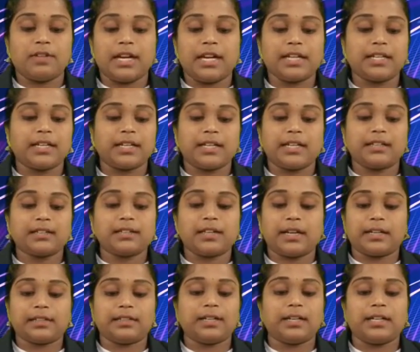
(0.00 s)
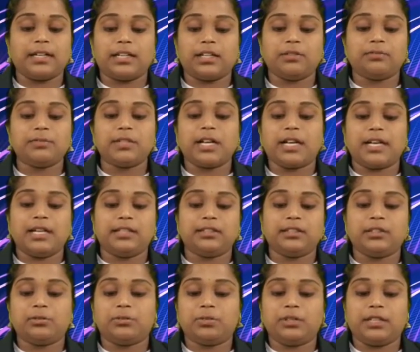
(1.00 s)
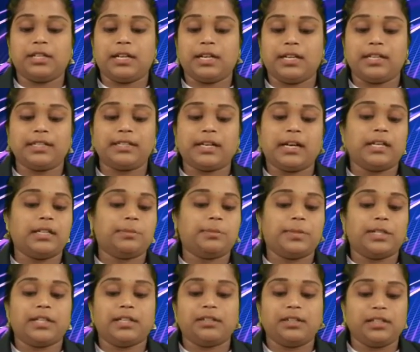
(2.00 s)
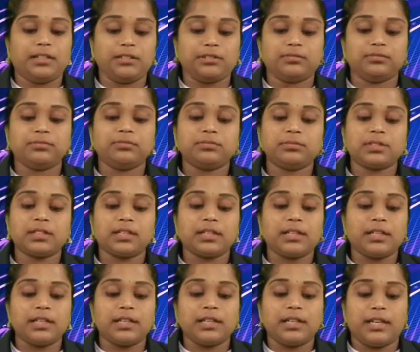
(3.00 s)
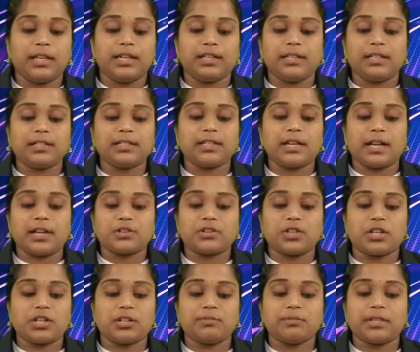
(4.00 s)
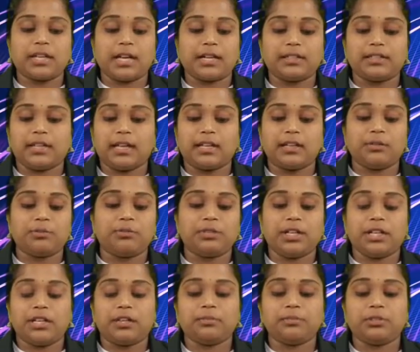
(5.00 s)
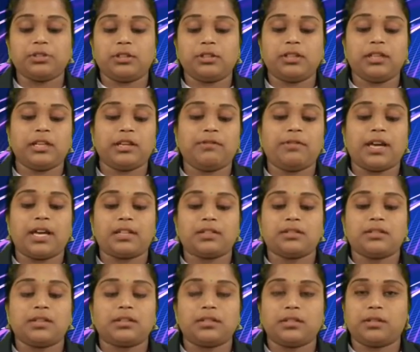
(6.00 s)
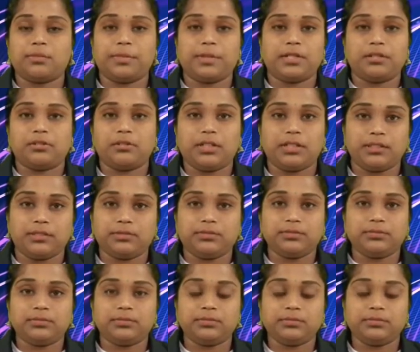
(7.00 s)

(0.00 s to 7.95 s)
வழக்கையின் கட்டாரியும் களத்தில் ஒரு அணி காணப்படுகிறது இடையில் கற்றையும் கட்டாரி உரையும் தொங்கியவாறு செதுக்கப்பட்டுள்ளது